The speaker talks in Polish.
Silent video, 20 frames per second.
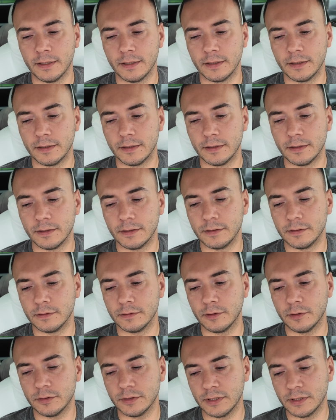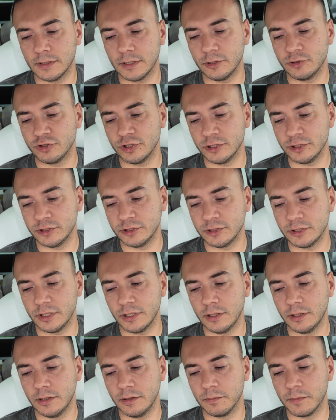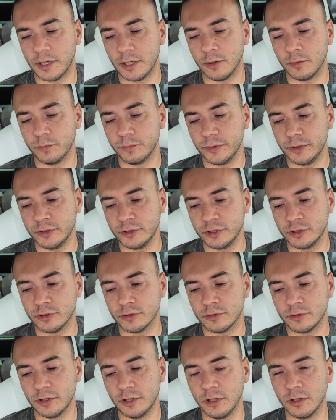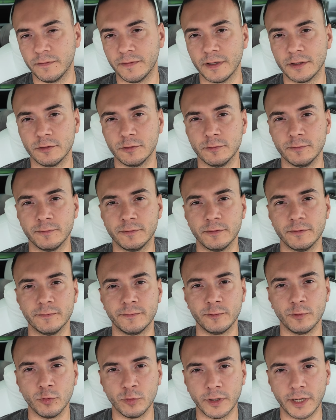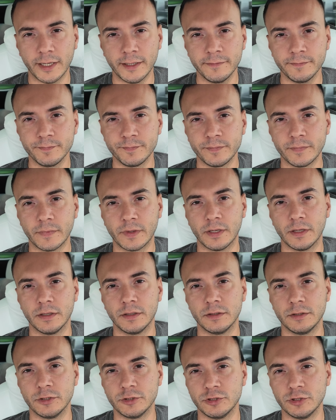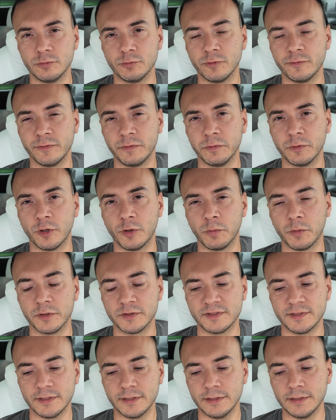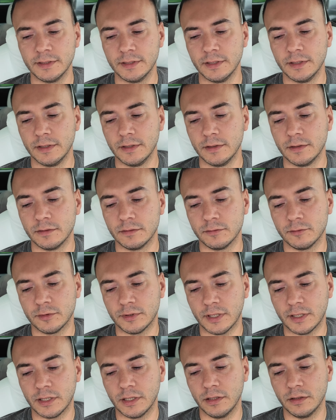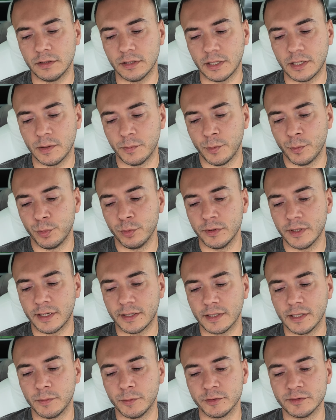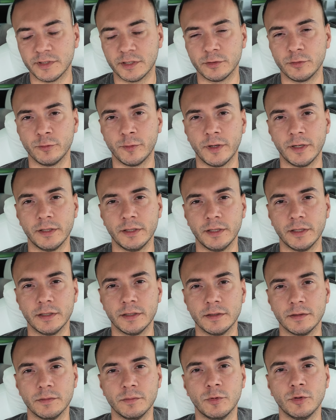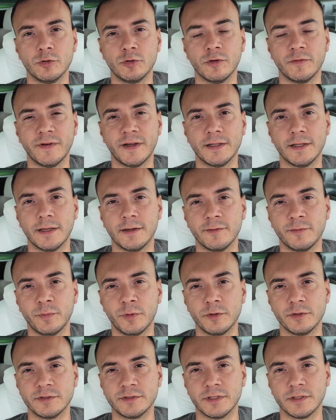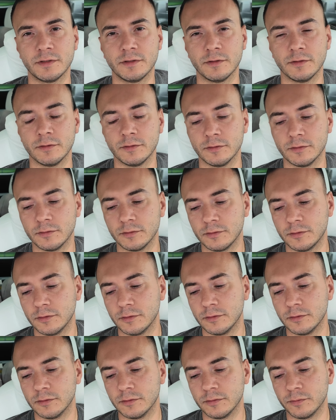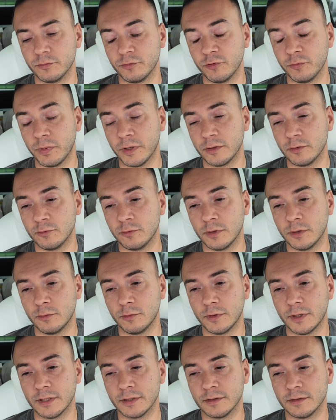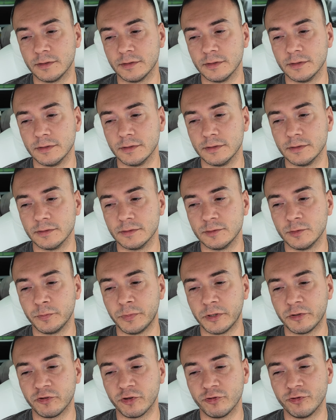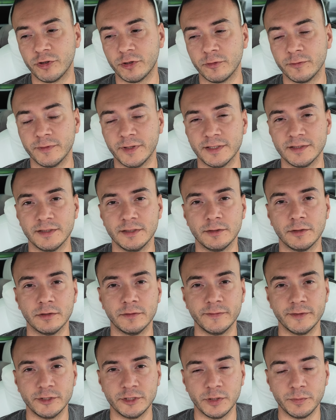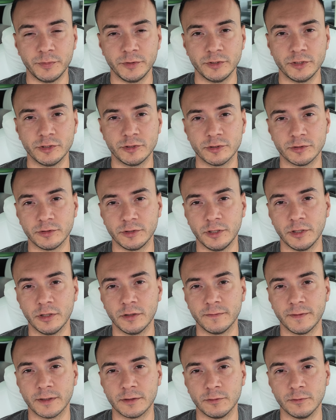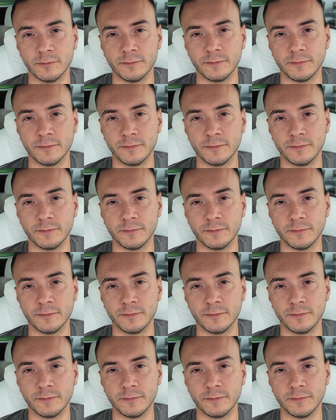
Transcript: E, one najczęściej mają 50 kW w górę, jeśli mówimy o mocy. No taki, taka popularna moc aktualnie montowana w Polsce to, to w przypadku akurat superchargerów Tesla to 250 kW